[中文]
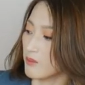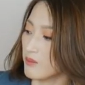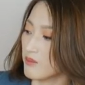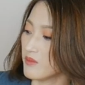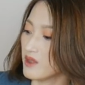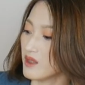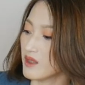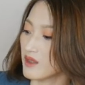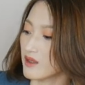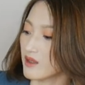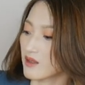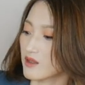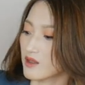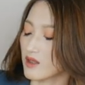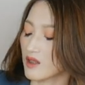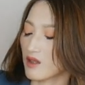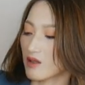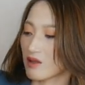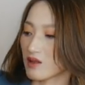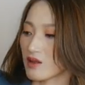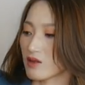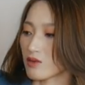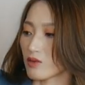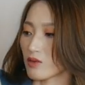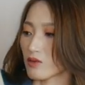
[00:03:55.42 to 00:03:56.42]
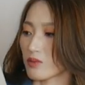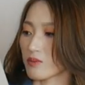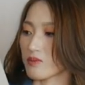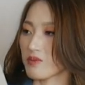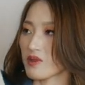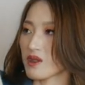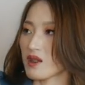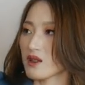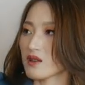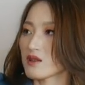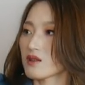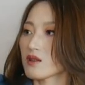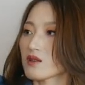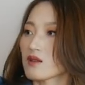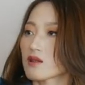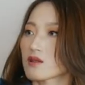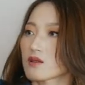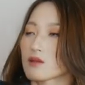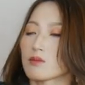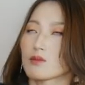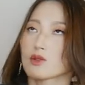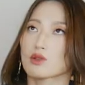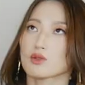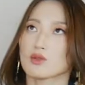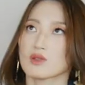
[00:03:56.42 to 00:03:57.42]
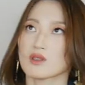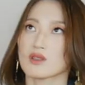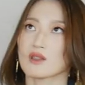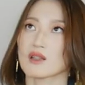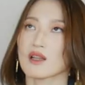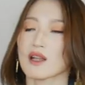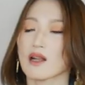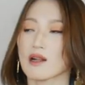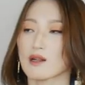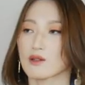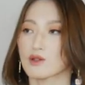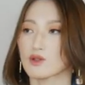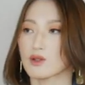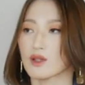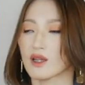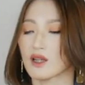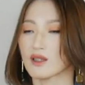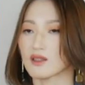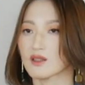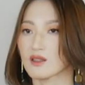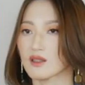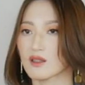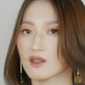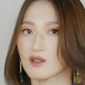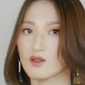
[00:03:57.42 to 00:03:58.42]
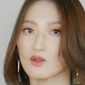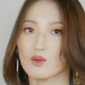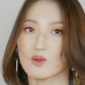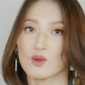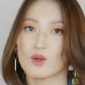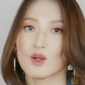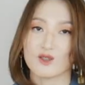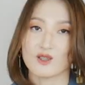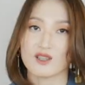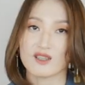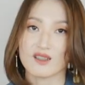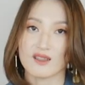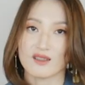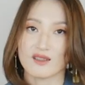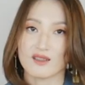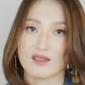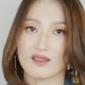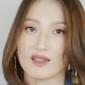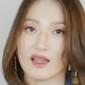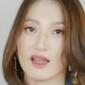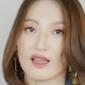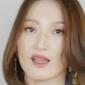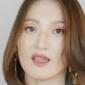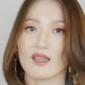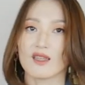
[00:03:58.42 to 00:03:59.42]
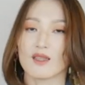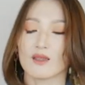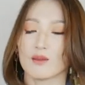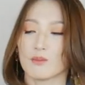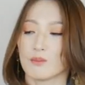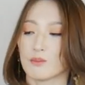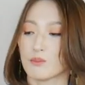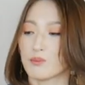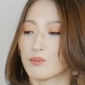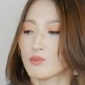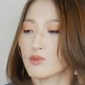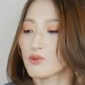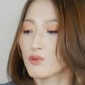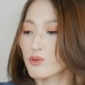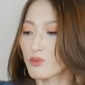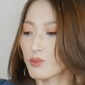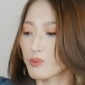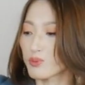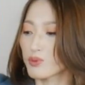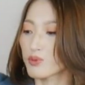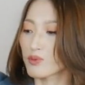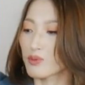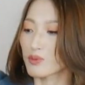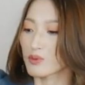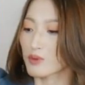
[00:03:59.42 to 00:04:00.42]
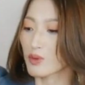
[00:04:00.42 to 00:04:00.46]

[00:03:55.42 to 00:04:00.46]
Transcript: 密的这样一种拼色。怎么说呢，看上去还是很有设计感，很不普